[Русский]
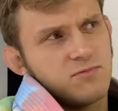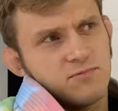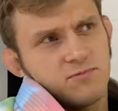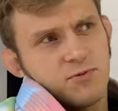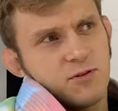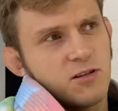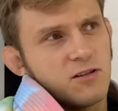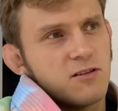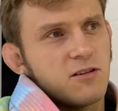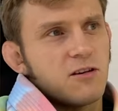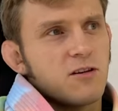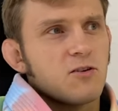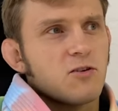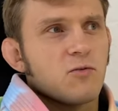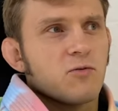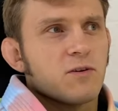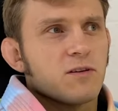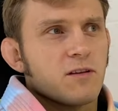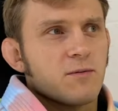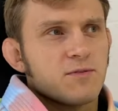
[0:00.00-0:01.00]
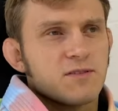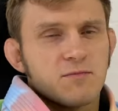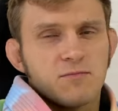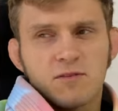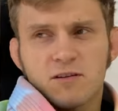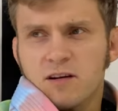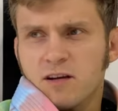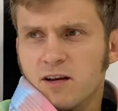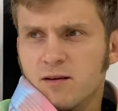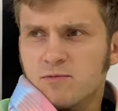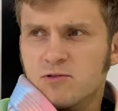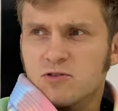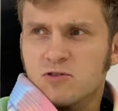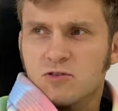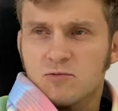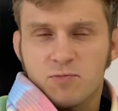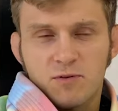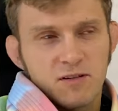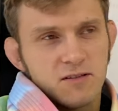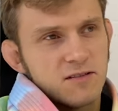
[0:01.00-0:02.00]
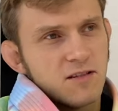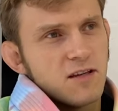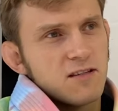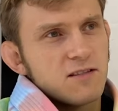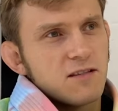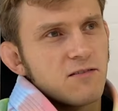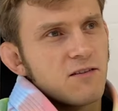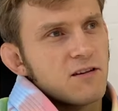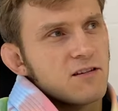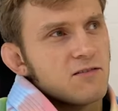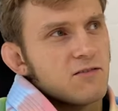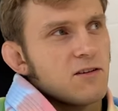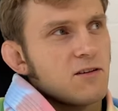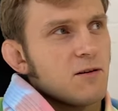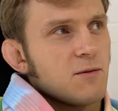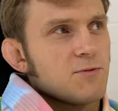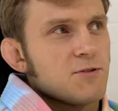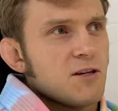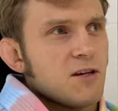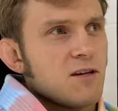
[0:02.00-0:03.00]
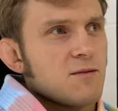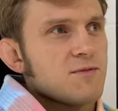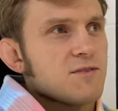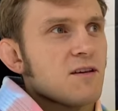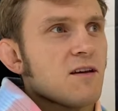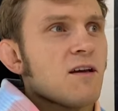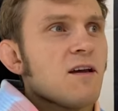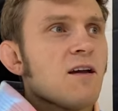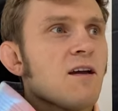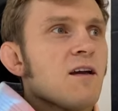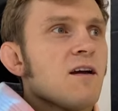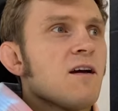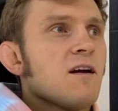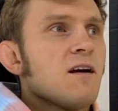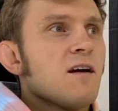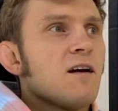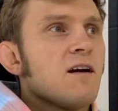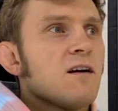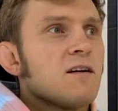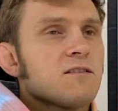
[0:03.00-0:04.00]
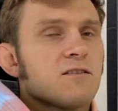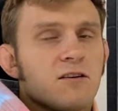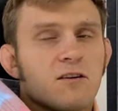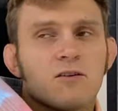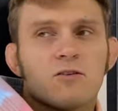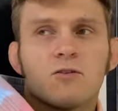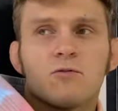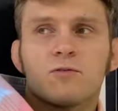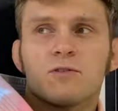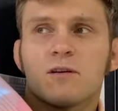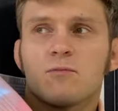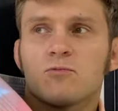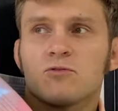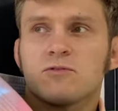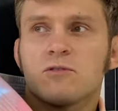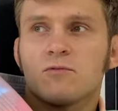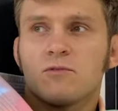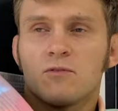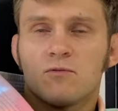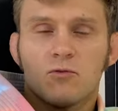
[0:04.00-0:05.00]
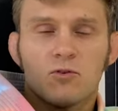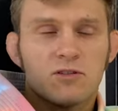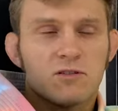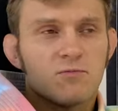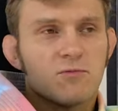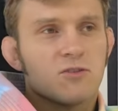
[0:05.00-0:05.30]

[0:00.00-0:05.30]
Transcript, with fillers: перед тренировкой там собираемся, пояса завязываем, общаемся. Тренировка там условно 8